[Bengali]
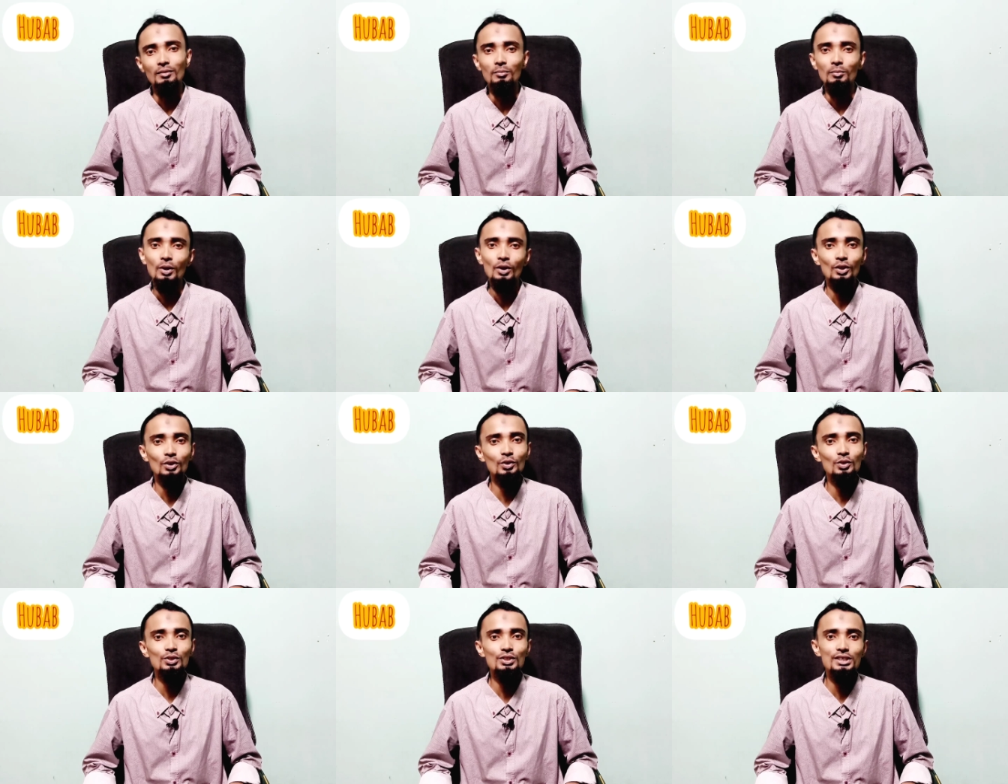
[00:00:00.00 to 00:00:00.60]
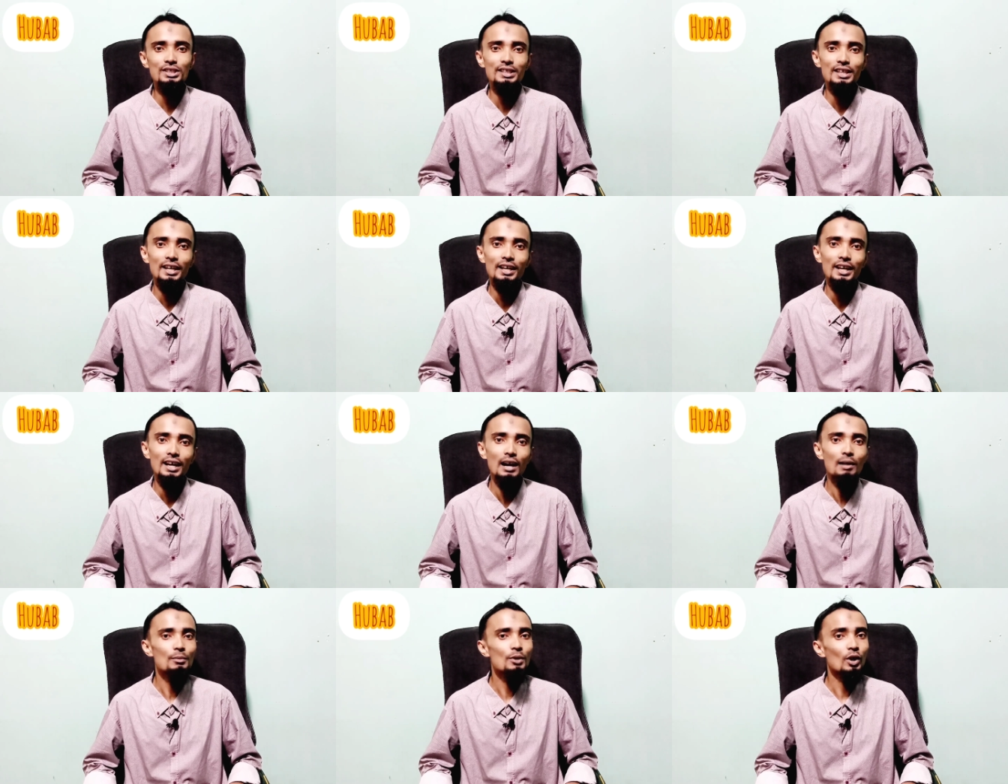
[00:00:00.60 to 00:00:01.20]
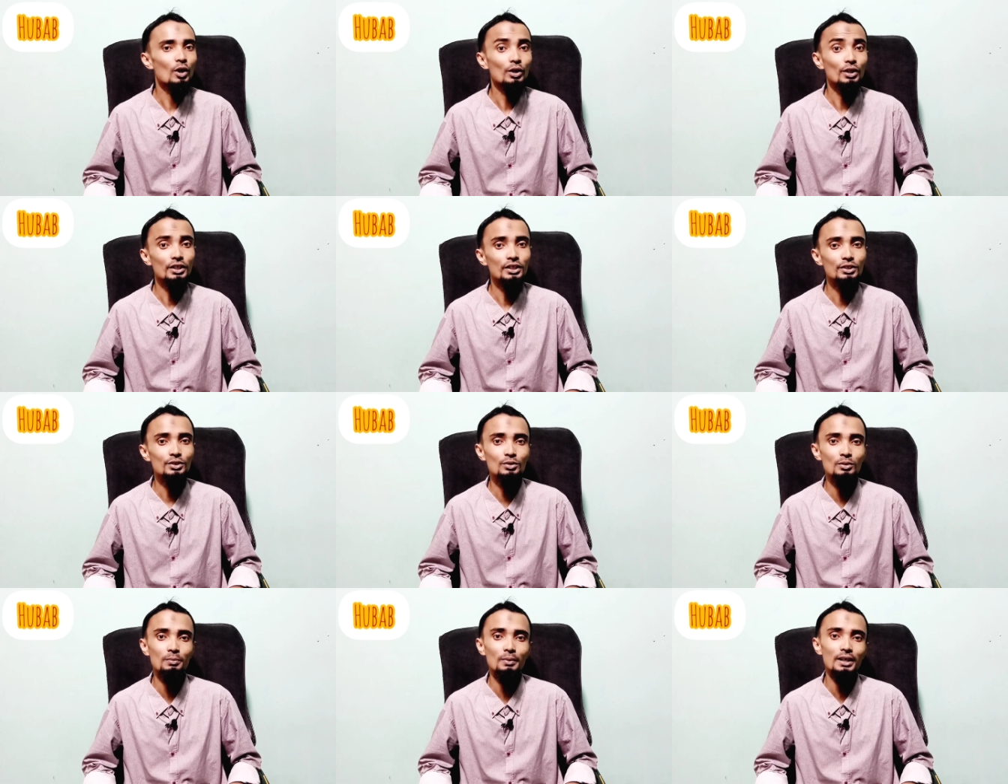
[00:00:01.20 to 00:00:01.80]
মনে করি যে কি হ্যাঁ আমি অনেক
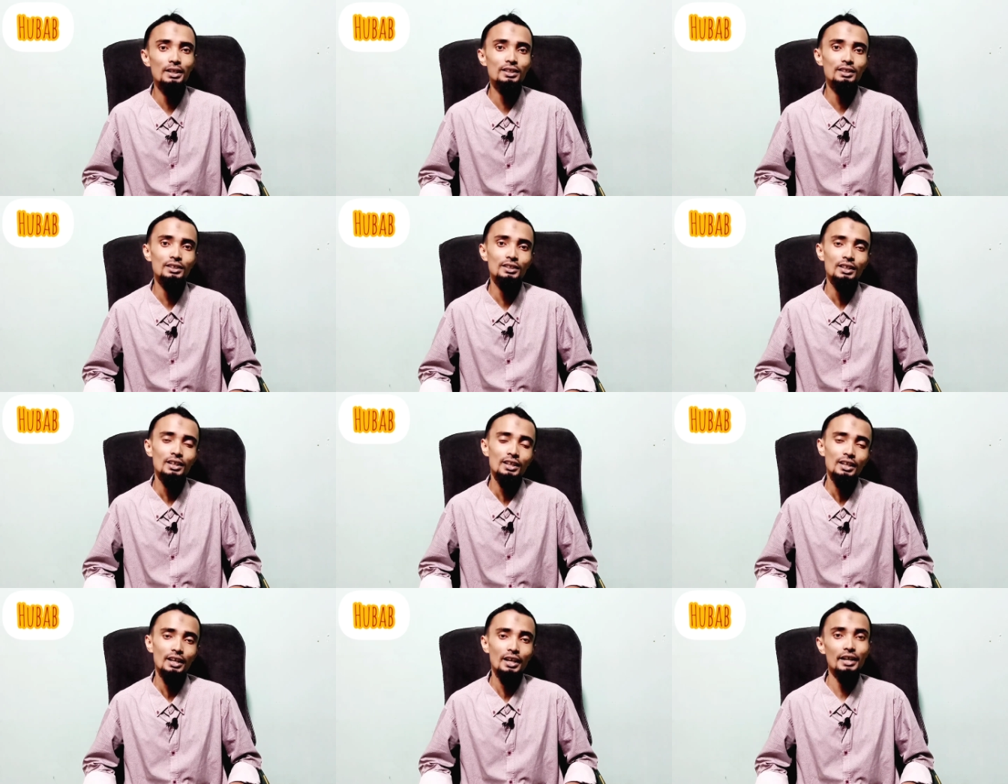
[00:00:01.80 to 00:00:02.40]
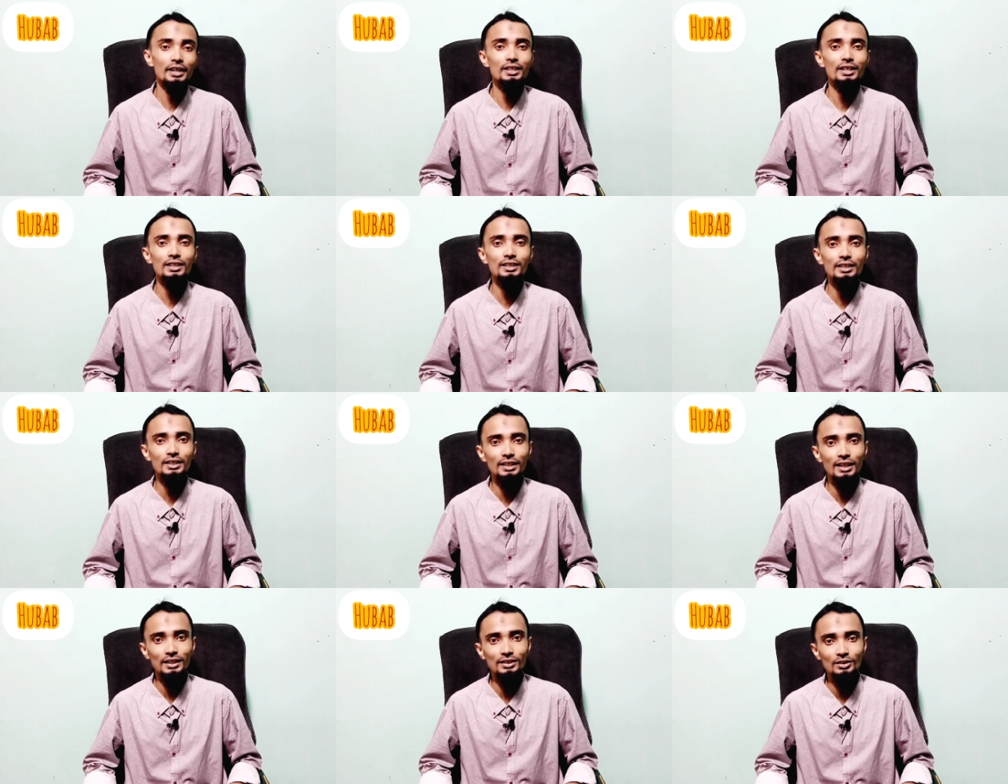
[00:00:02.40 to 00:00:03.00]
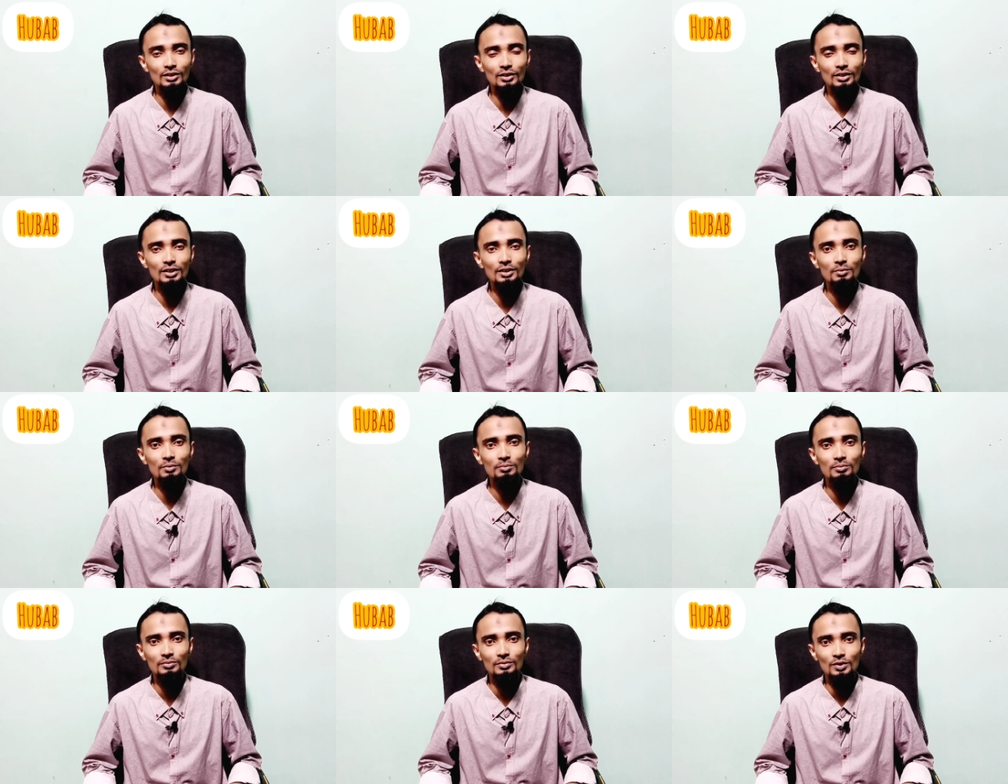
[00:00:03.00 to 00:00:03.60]
কিছু পারি এটা নিয়ে কাজ করে
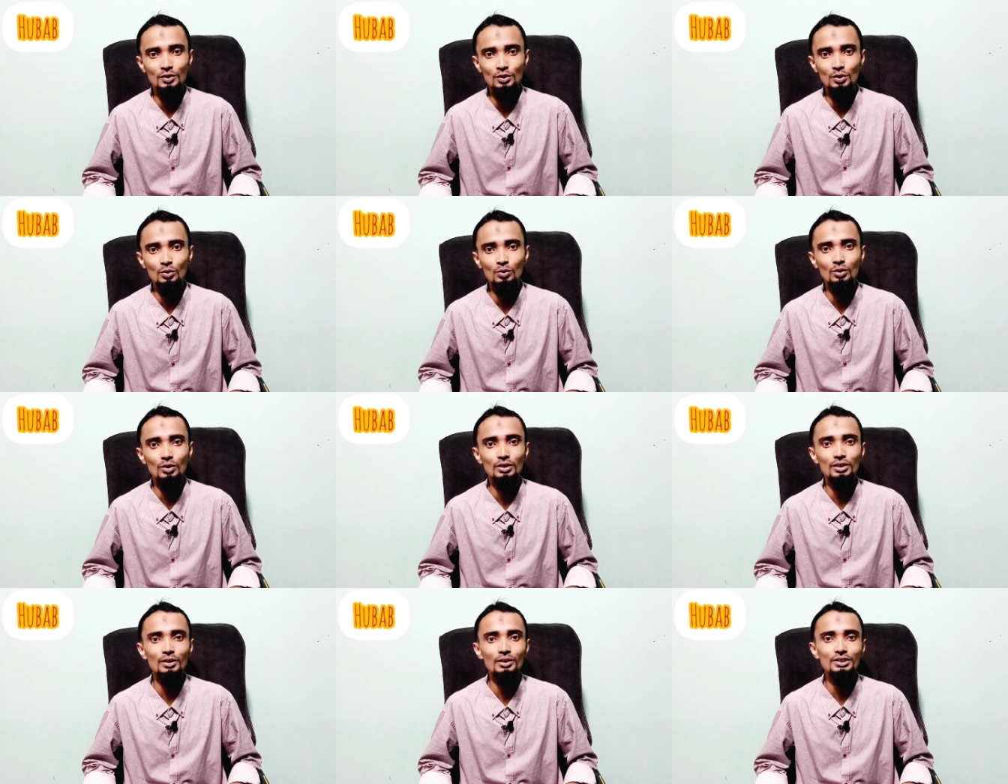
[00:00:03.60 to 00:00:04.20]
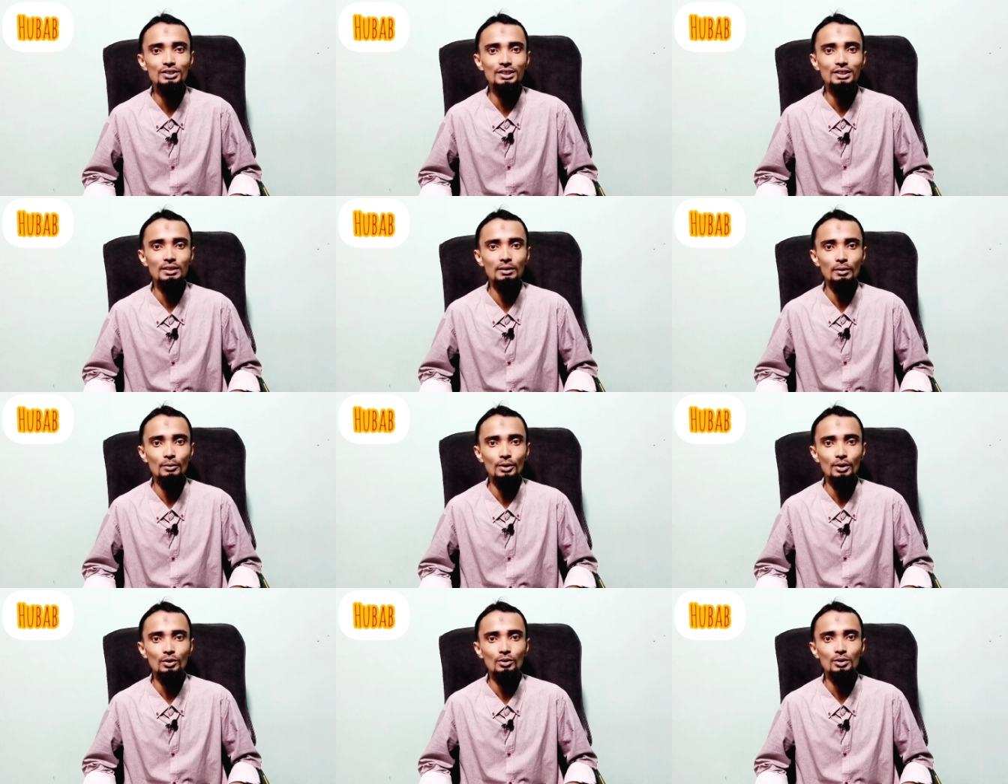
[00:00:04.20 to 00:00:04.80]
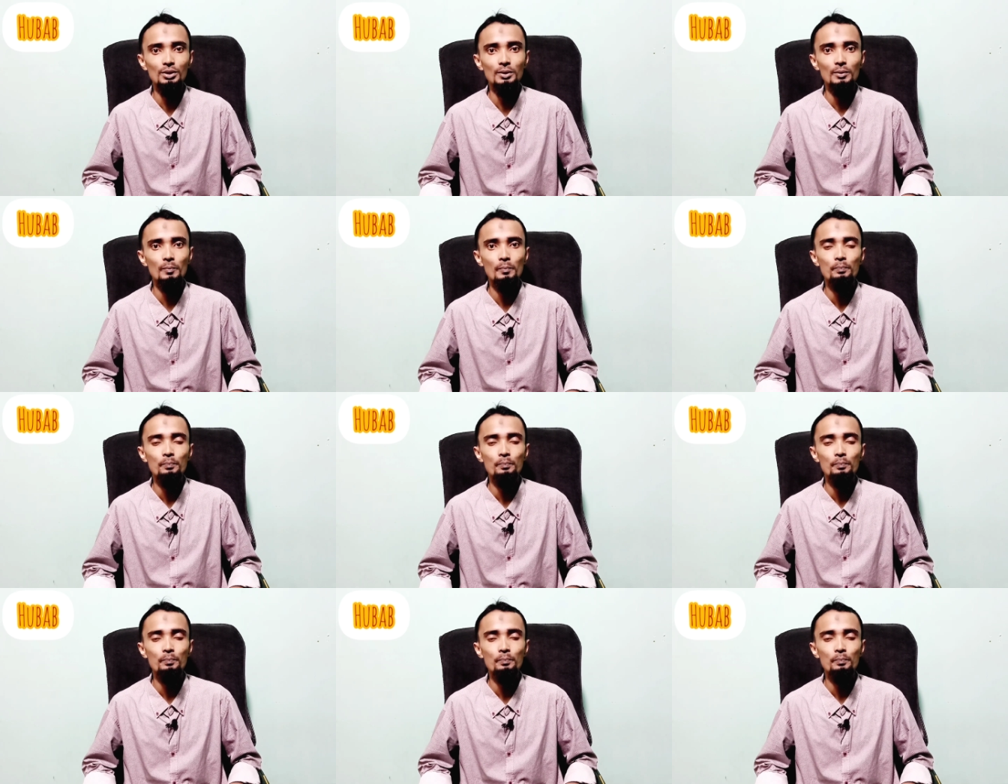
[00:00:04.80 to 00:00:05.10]
শুরু করে দেওয়ার চিন্তা ভাবনা করি